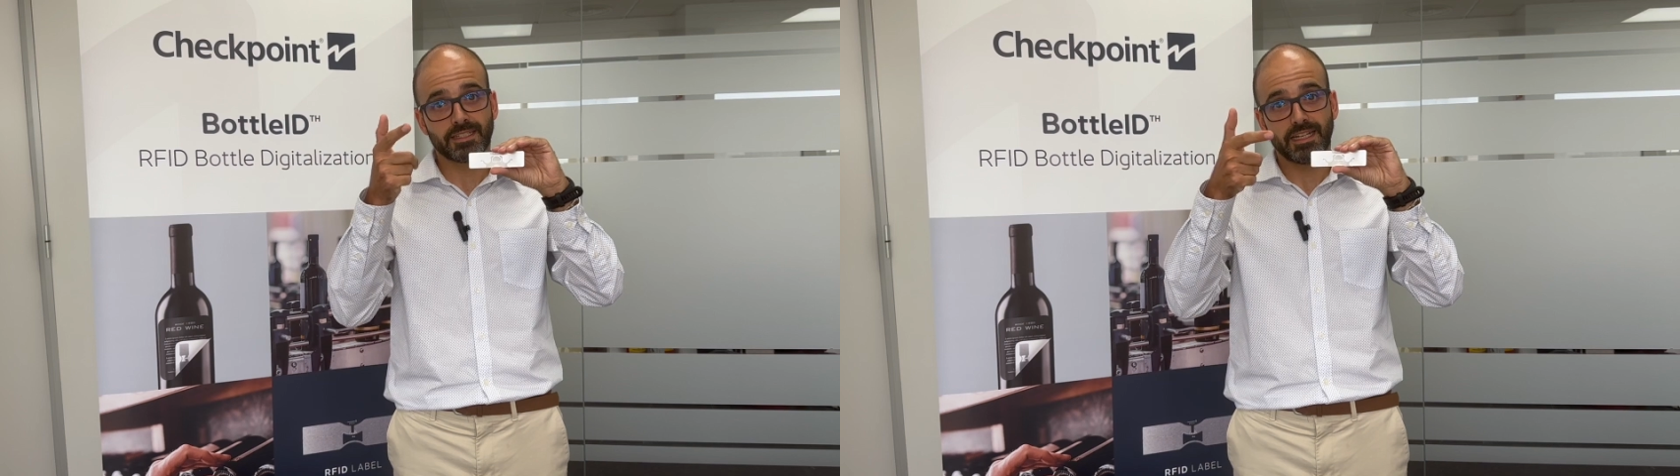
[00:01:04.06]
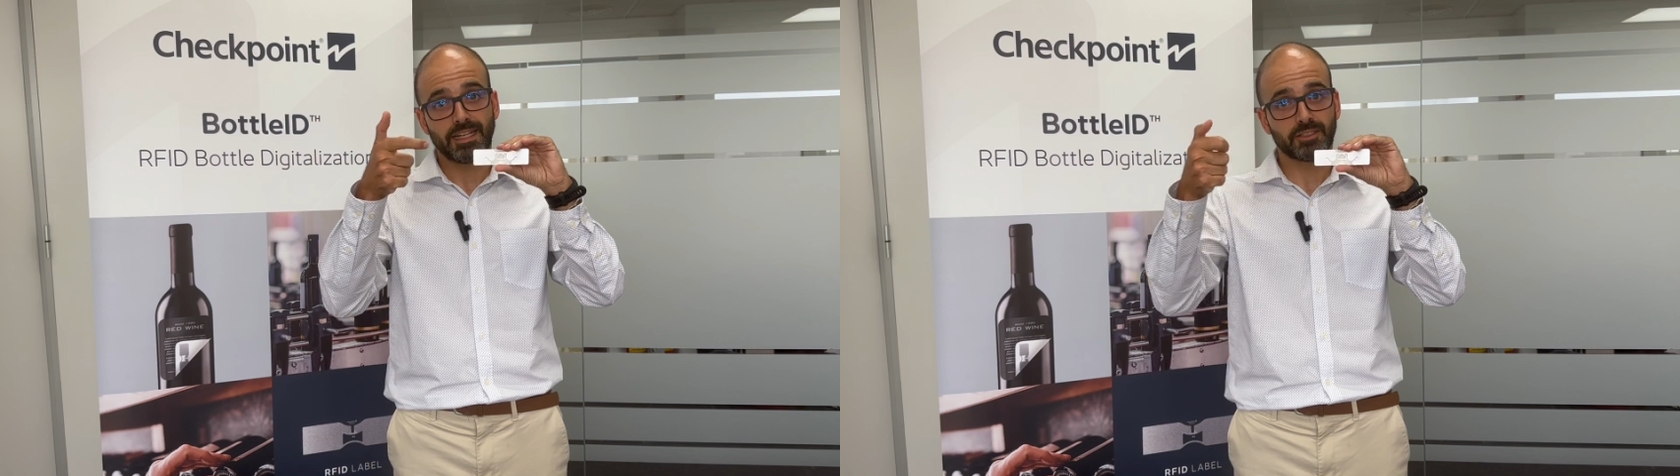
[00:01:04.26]

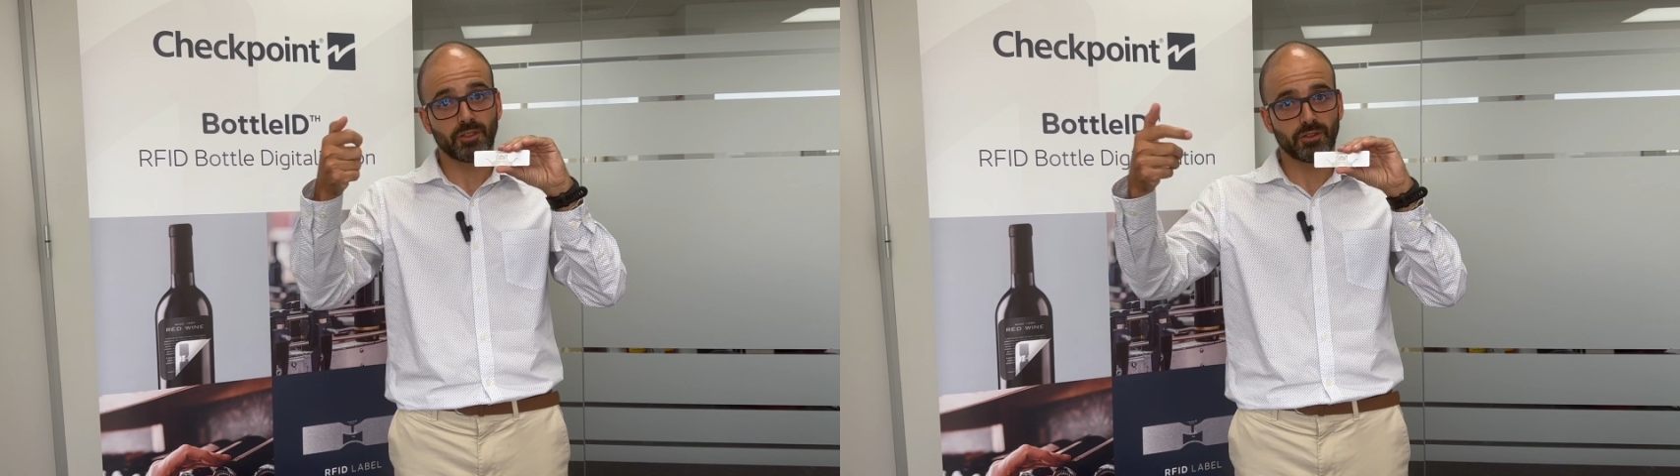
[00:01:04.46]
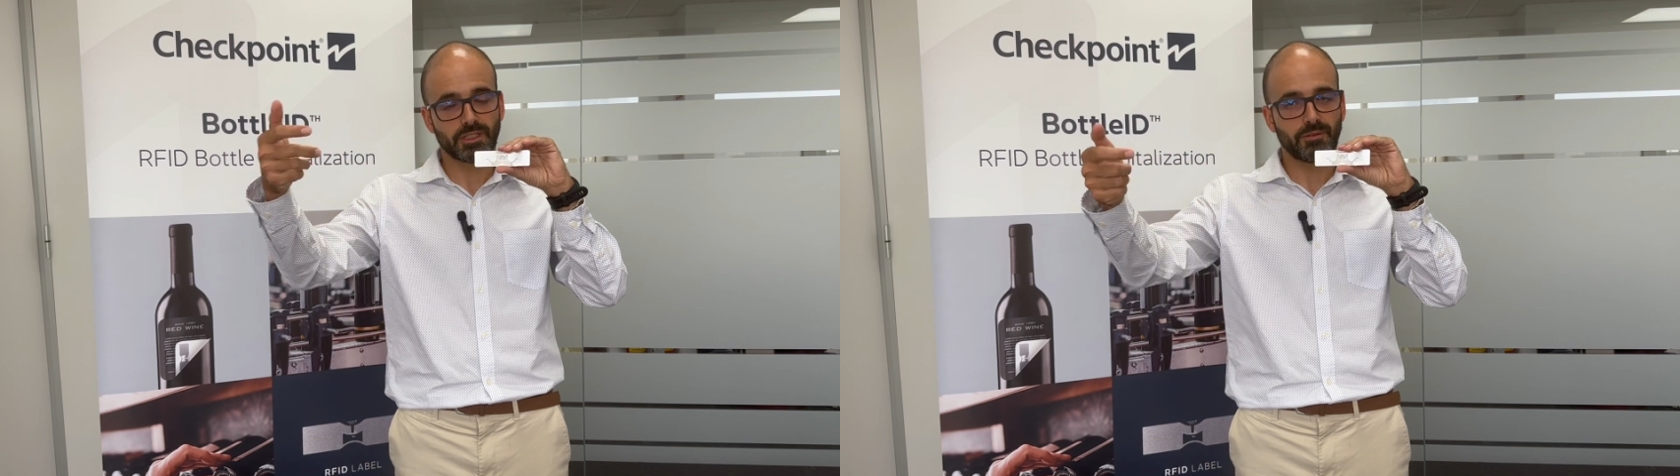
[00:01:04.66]
es el
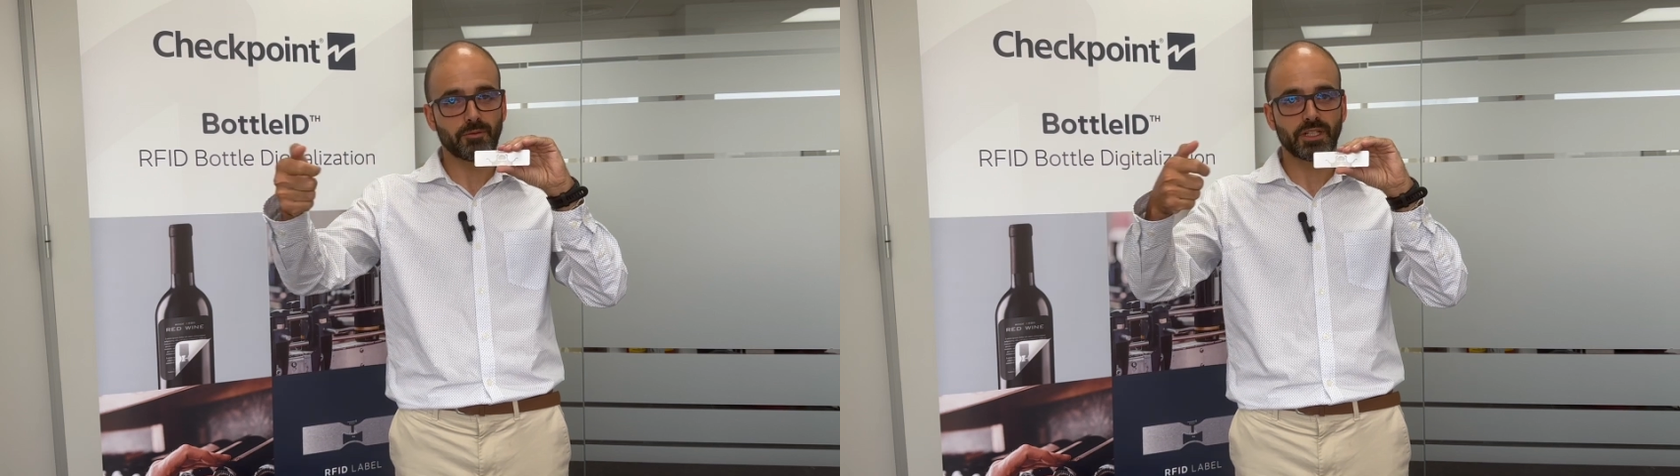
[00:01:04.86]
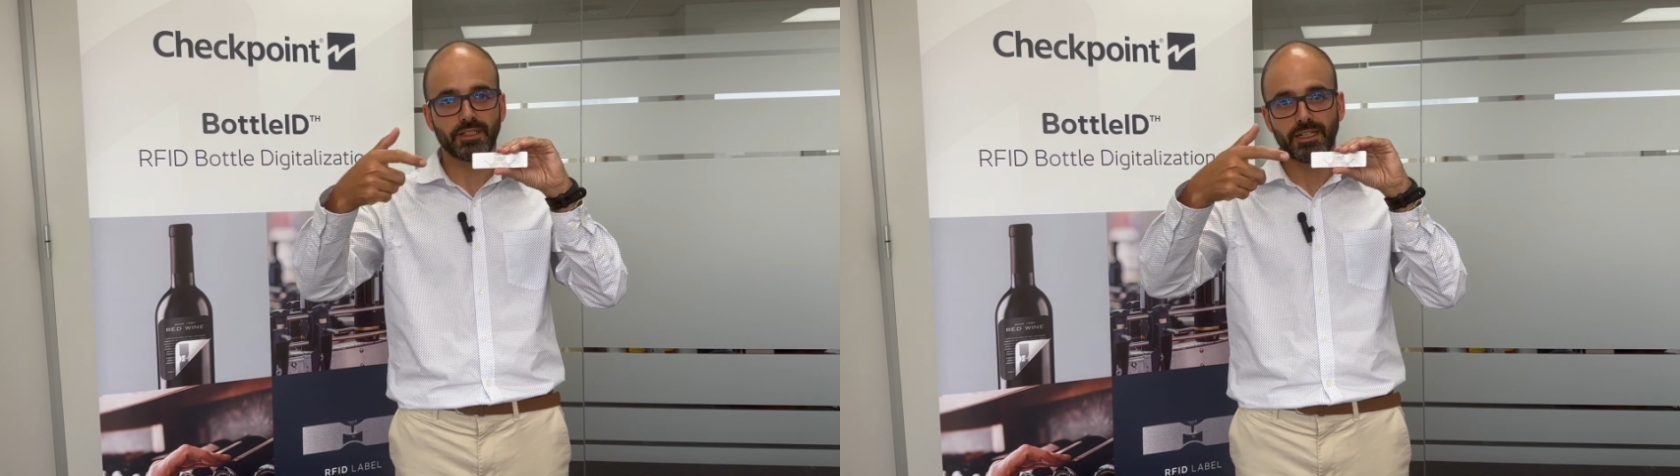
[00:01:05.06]
lector que
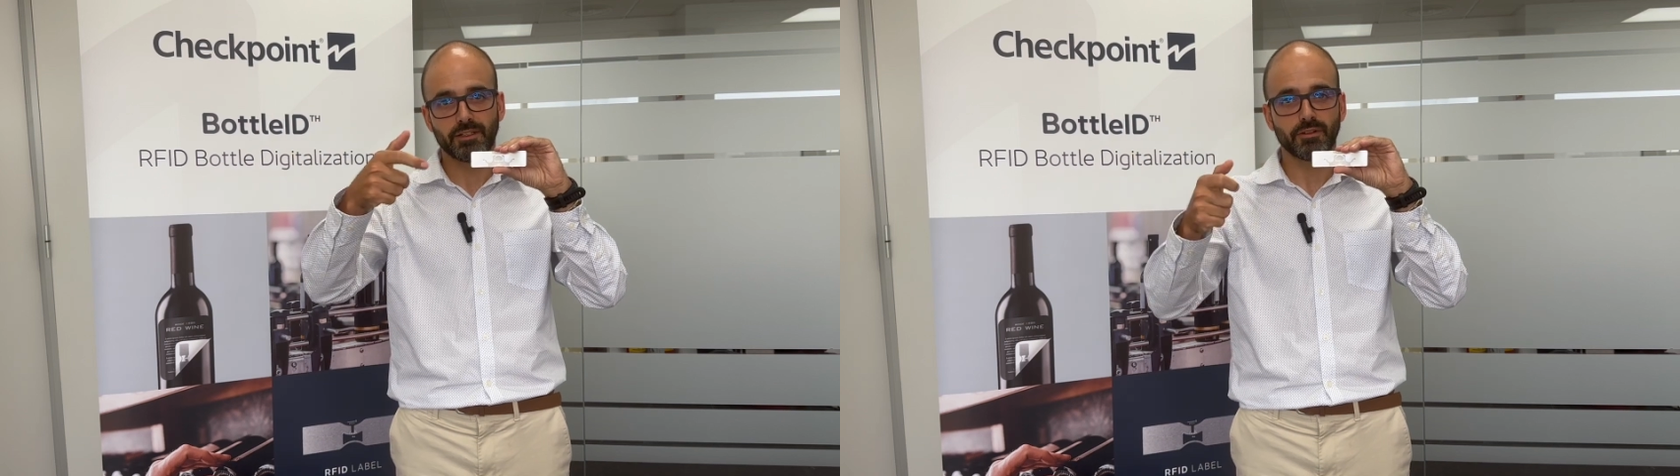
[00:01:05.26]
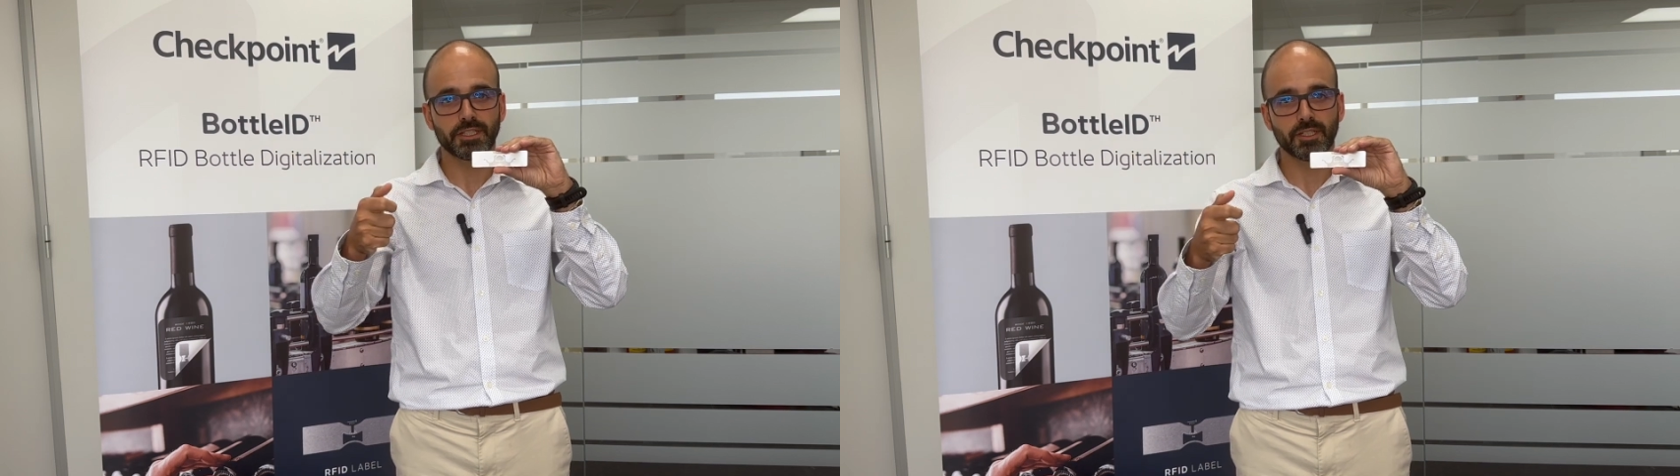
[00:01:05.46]
vamos a tener
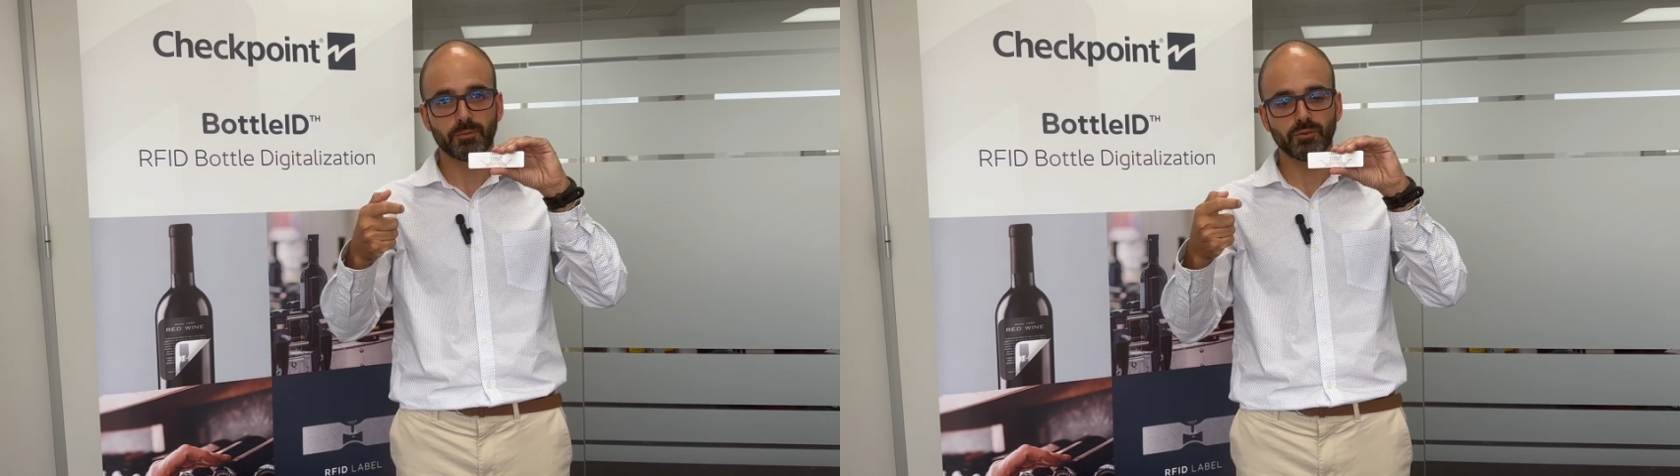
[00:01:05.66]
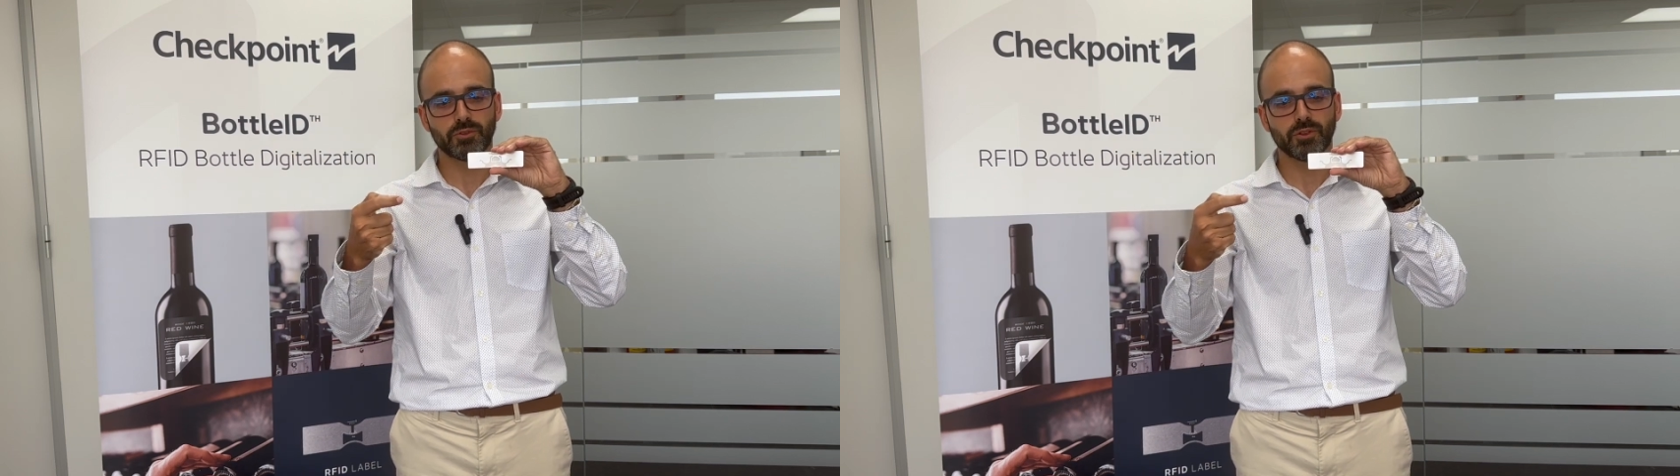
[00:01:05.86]
en cualquier
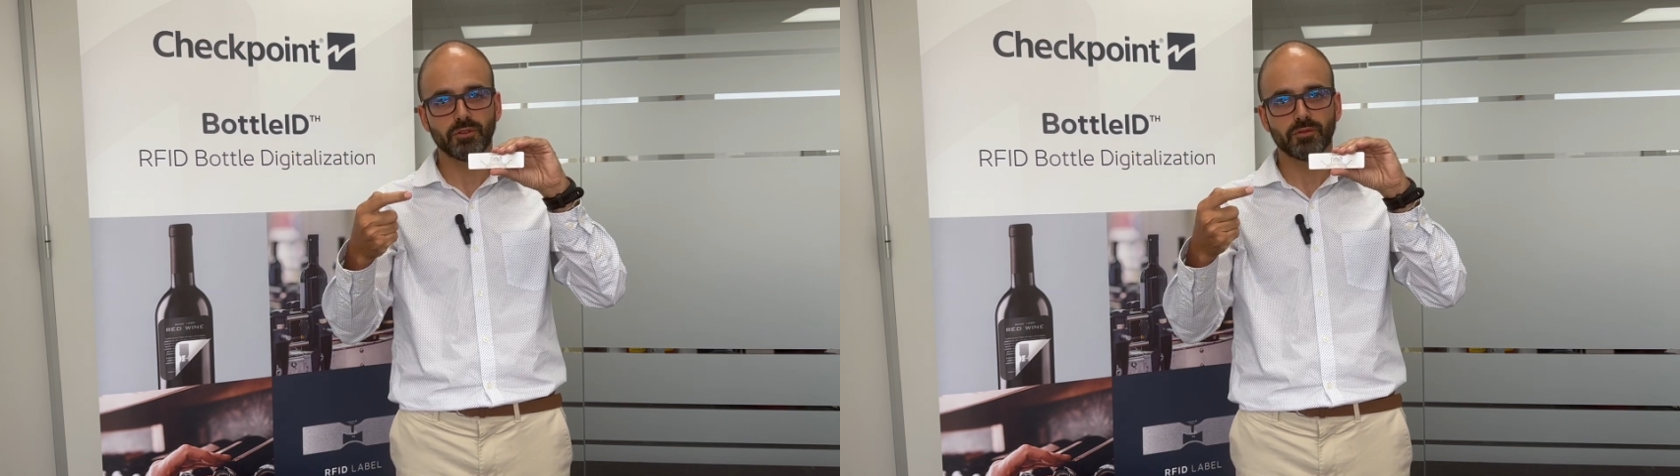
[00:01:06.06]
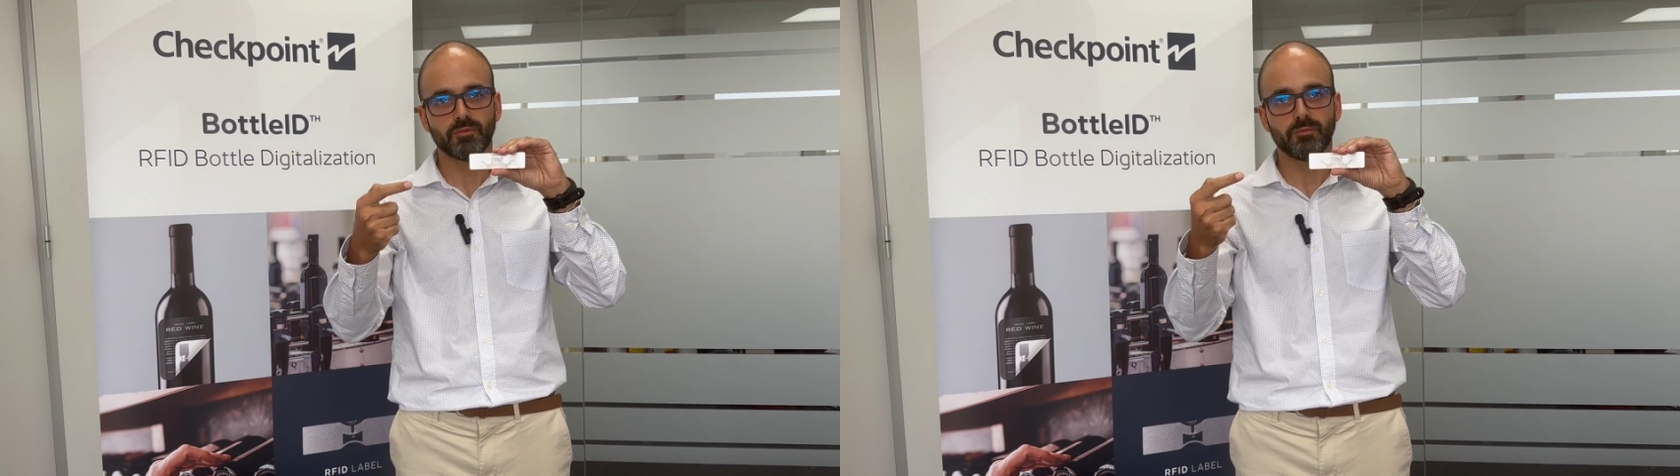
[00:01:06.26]
punto,